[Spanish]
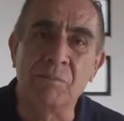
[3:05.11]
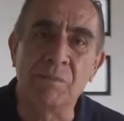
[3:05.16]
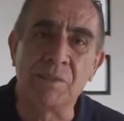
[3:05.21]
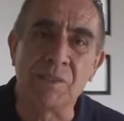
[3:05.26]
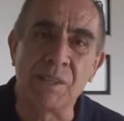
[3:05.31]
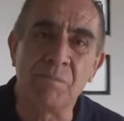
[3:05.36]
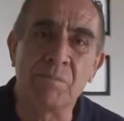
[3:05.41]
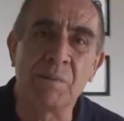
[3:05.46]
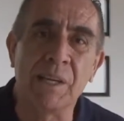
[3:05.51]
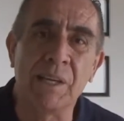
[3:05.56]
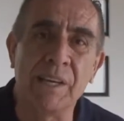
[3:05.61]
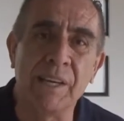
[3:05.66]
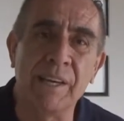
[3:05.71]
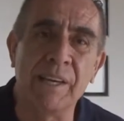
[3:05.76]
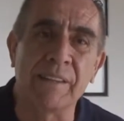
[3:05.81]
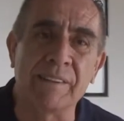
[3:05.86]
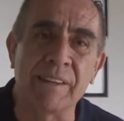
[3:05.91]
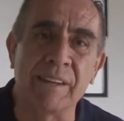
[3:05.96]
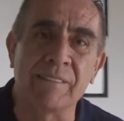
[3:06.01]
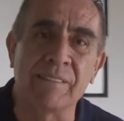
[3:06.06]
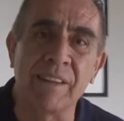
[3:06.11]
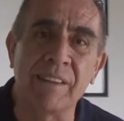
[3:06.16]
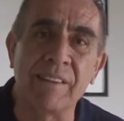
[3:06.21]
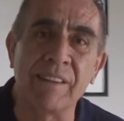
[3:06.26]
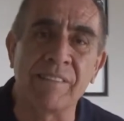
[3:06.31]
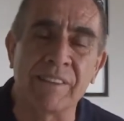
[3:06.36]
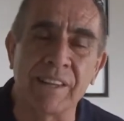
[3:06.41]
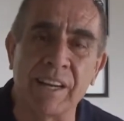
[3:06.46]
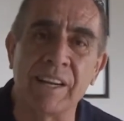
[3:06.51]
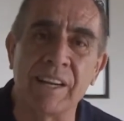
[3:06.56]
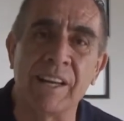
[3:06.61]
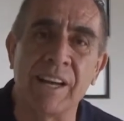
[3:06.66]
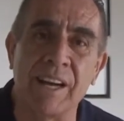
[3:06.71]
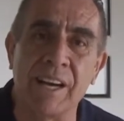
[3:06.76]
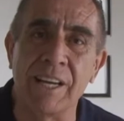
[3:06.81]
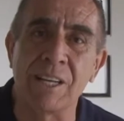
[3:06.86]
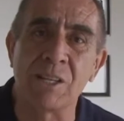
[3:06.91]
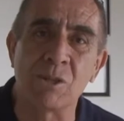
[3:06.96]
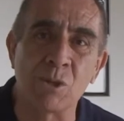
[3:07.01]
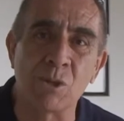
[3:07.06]
Siempre traté de entrar
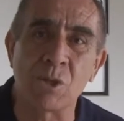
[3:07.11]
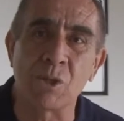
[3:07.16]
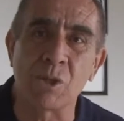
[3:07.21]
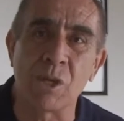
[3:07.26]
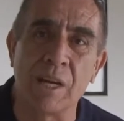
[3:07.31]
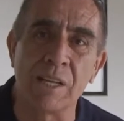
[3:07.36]
a esos,